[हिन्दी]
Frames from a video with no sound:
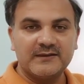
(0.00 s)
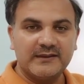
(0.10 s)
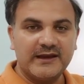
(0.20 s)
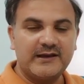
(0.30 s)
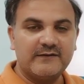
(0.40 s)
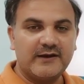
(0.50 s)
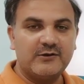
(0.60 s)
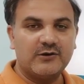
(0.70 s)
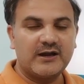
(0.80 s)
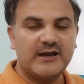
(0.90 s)
नहीं
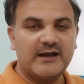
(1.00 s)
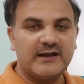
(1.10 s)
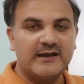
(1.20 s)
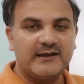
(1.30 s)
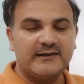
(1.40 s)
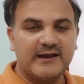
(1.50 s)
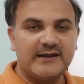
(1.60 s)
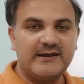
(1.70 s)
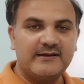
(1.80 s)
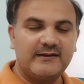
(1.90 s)
डिवाइड हो रहा है
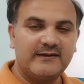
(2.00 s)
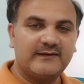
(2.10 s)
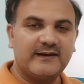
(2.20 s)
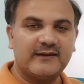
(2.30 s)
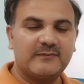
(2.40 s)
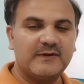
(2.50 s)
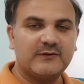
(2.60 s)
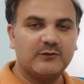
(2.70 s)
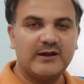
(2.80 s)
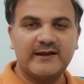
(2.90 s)
यानी इस केस में
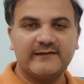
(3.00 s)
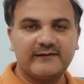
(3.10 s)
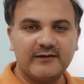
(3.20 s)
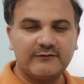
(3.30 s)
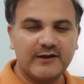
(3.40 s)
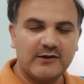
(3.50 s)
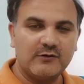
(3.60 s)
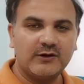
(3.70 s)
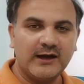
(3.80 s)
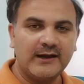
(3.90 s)
सोलह एस नहीं
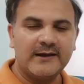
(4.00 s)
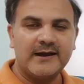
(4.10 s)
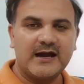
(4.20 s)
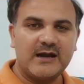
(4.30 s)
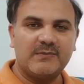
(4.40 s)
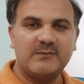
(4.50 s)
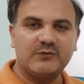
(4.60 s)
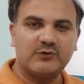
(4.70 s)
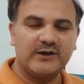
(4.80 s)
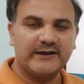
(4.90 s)
होगा अब हम
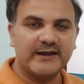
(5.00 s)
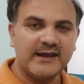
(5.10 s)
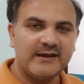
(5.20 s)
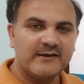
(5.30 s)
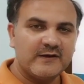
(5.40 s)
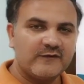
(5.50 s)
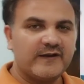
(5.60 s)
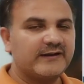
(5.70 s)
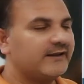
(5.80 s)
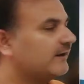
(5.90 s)
सोलह के
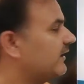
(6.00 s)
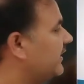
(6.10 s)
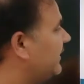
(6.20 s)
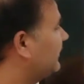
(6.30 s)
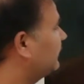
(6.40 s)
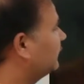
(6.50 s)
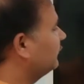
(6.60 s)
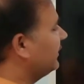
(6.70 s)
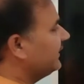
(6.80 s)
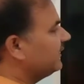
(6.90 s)
फैक्टर करेंगे तो
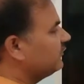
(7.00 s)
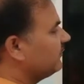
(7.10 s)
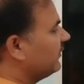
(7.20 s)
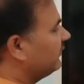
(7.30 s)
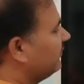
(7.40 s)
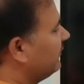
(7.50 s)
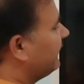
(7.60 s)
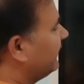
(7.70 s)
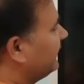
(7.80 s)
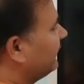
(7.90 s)
सोलह के जो पॉसिबल
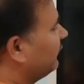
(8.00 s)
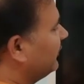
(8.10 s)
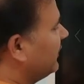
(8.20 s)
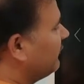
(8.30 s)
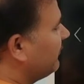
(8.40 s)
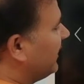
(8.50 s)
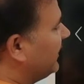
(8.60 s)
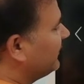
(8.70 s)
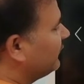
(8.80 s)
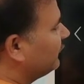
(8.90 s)
फैक्टर्स होंगे वो
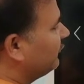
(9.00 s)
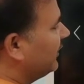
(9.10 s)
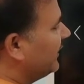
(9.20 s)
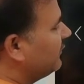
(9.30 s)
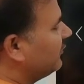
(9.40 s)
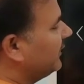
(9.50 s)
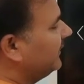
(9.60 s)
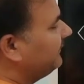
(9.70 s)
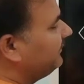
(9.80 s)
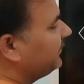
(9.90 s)
पहला तो सोलह ही
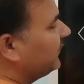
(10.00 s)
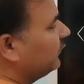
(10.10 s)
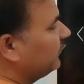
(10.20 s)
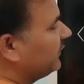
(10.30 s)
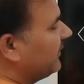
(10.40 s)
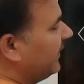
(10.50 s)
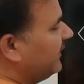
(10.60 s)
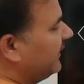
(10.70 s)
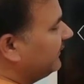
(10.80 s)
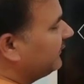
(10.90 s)
होगा उसके
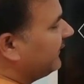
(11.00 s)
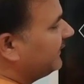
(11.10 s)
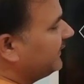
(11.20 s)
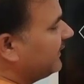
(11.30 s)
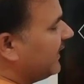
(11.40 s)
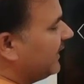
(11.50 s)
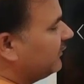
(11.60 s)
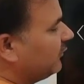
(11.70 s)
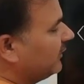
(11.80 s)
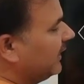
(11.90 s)
बाद नेक्स्ट फैक्टर
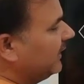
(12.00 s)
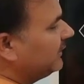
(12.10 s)
आठ होगा